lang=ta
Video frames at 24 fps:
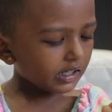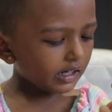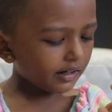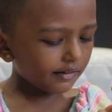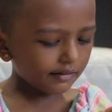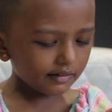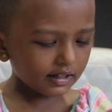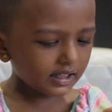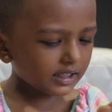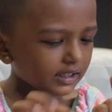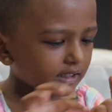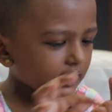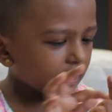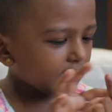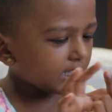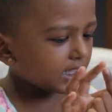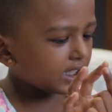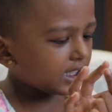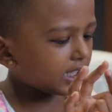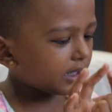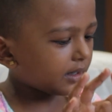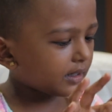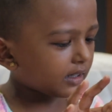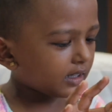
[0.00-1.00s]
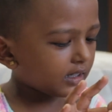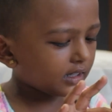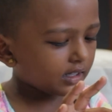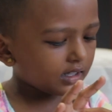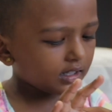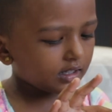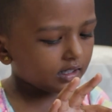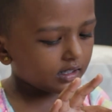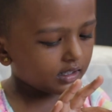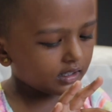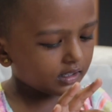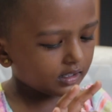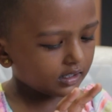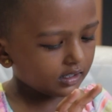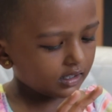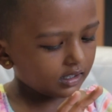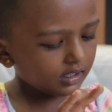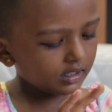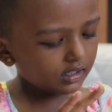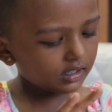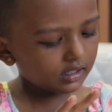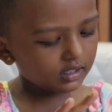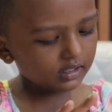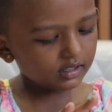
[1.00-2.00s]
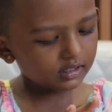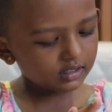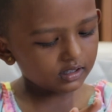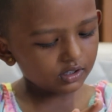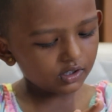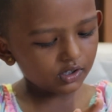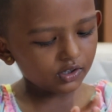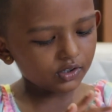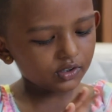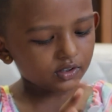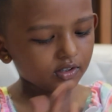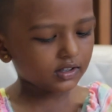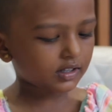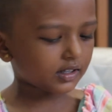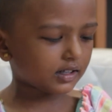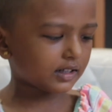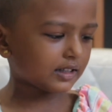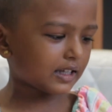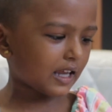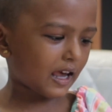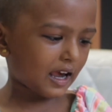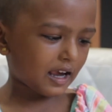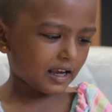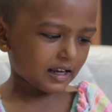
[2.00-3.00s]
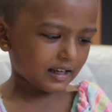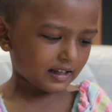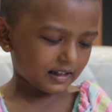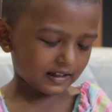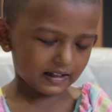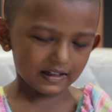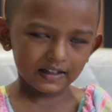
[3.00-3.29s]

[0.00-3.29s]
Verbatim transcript: நான் வந்து இதை எல்லாத்தையும் எடுத்துட்டேன்